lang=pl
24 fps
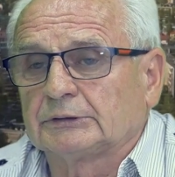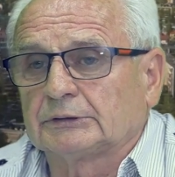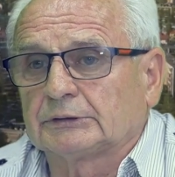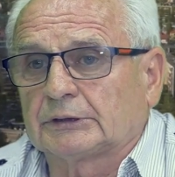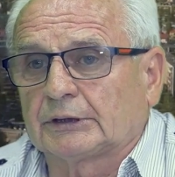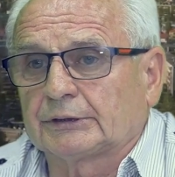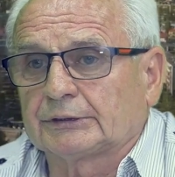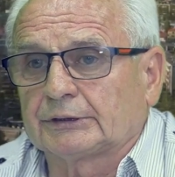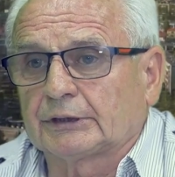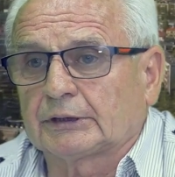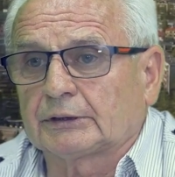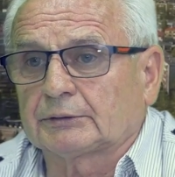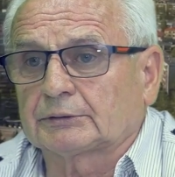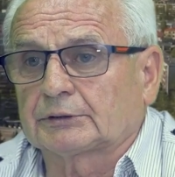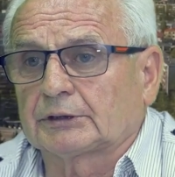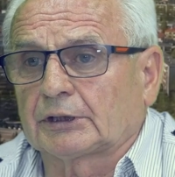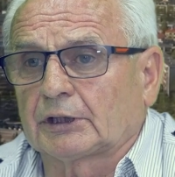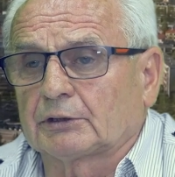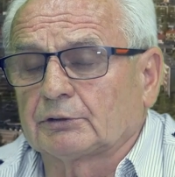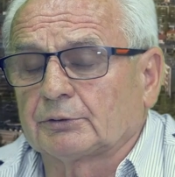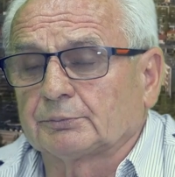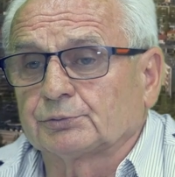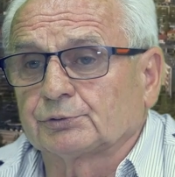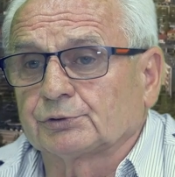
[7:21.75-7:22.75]
A ja
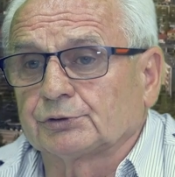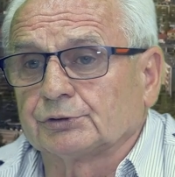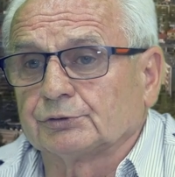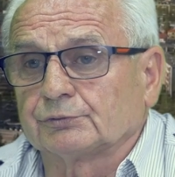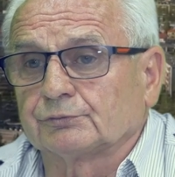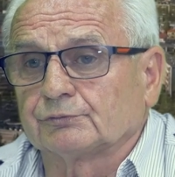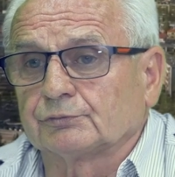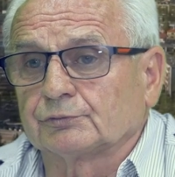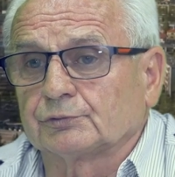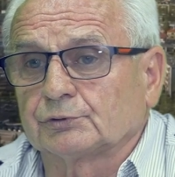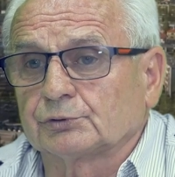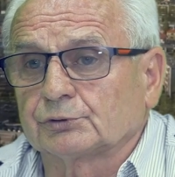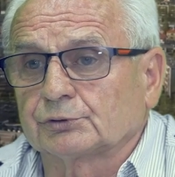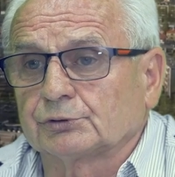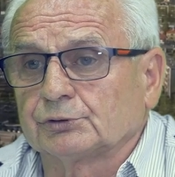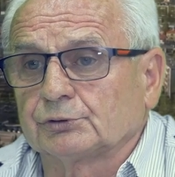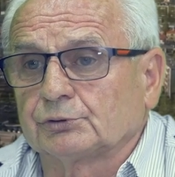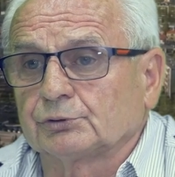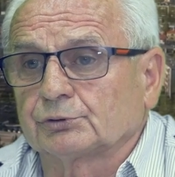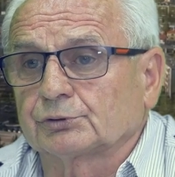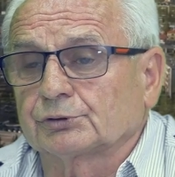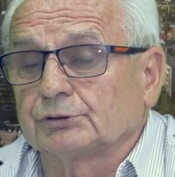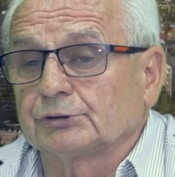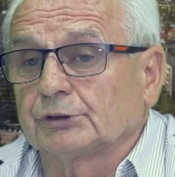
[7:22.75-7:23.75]
grałem później w drugiej
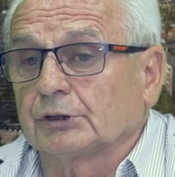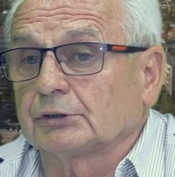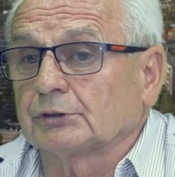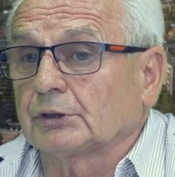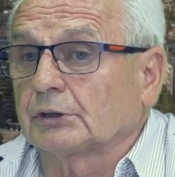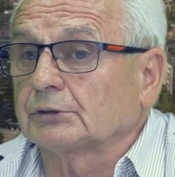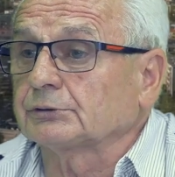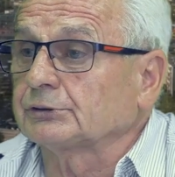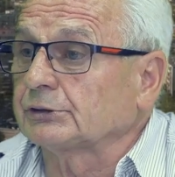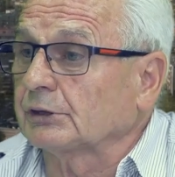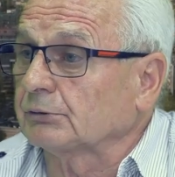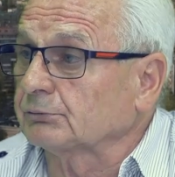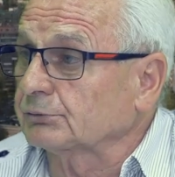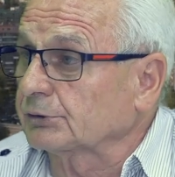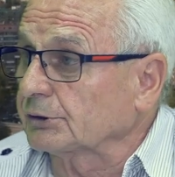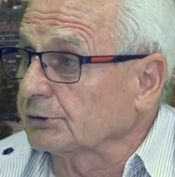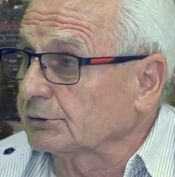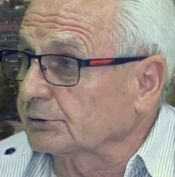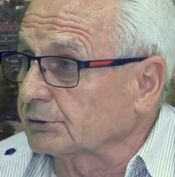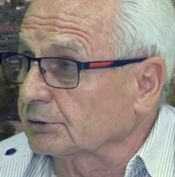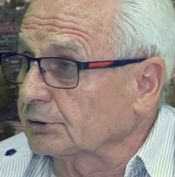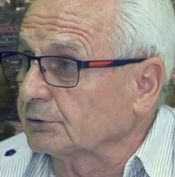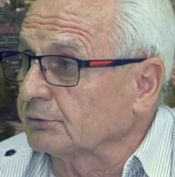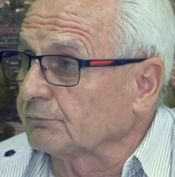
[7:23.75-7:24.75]
drużynie, cały
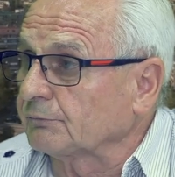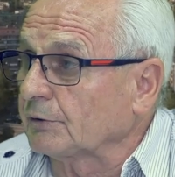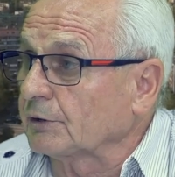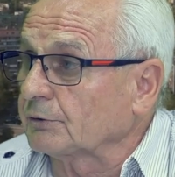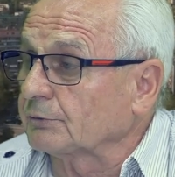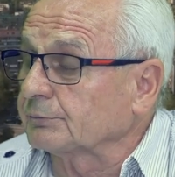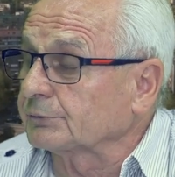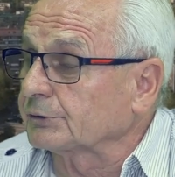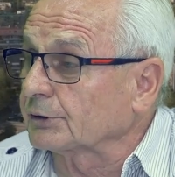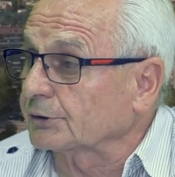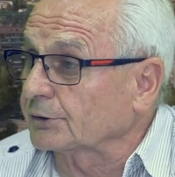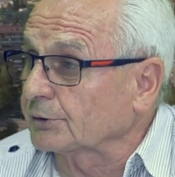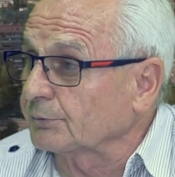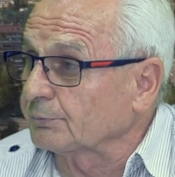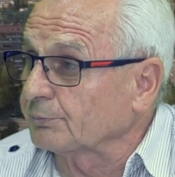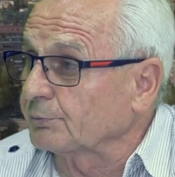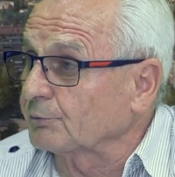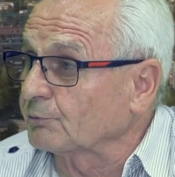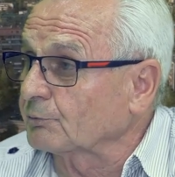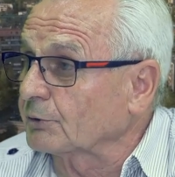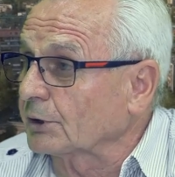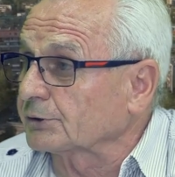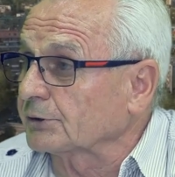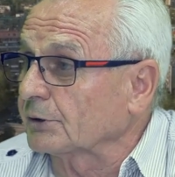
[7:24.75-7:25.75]
czas trenowałem z takimi
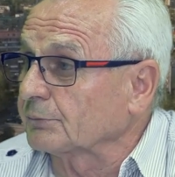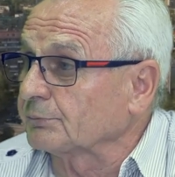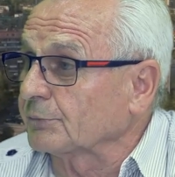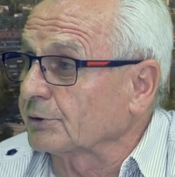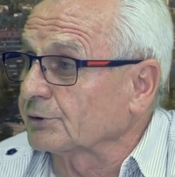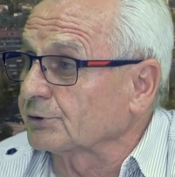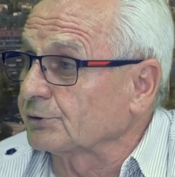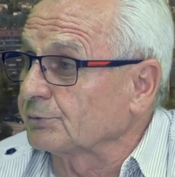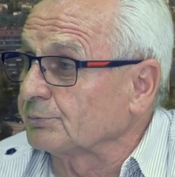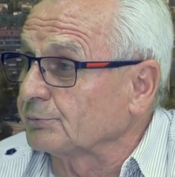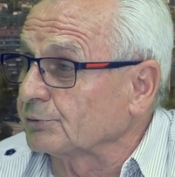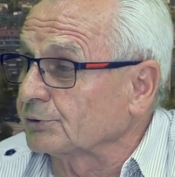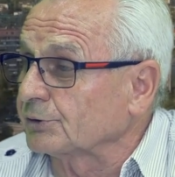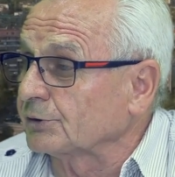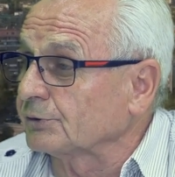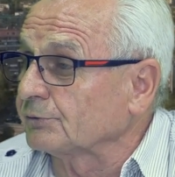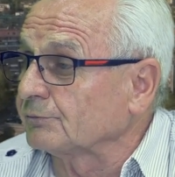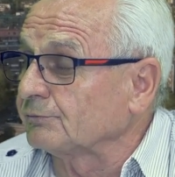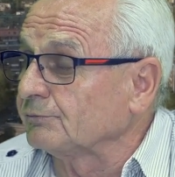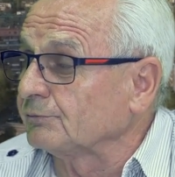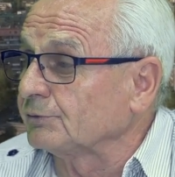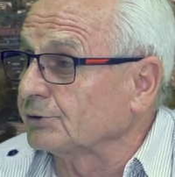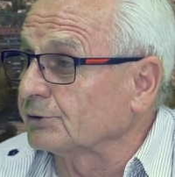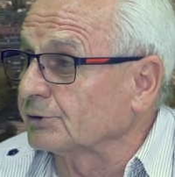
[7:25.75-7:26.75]
piłkarzami jak
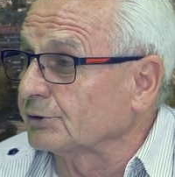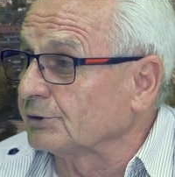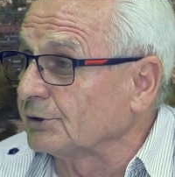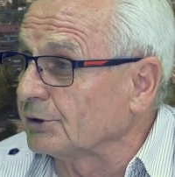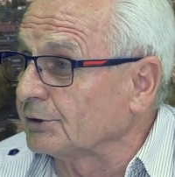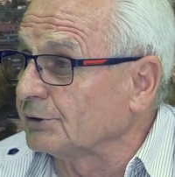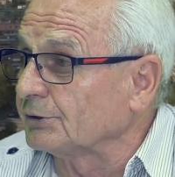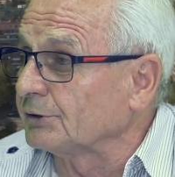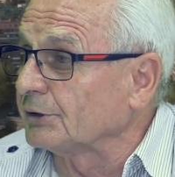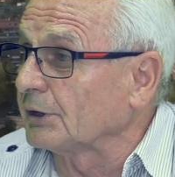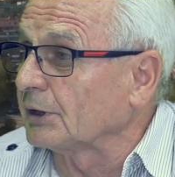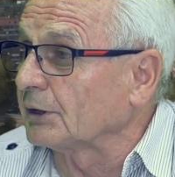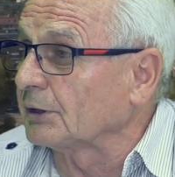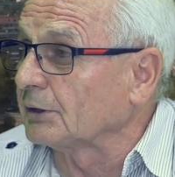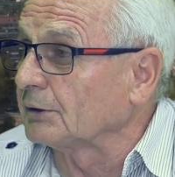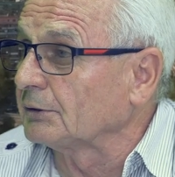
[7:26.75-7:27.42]
Cimikiewicz, Dejna,